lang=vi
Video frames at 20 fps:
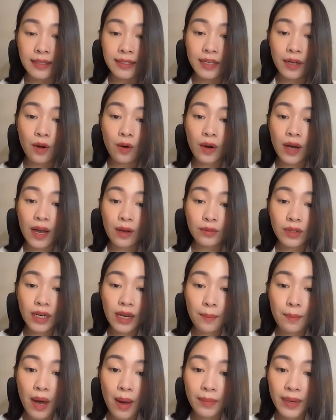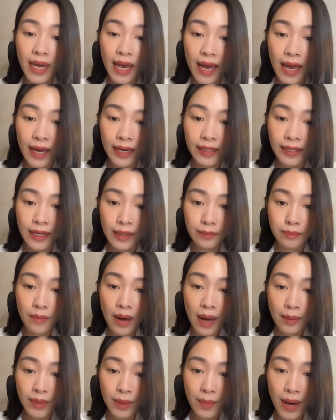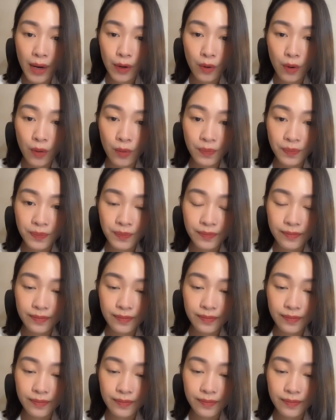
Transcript: nhiệt độ cao nhất là ba mươi hai đến ba mươi ba độ.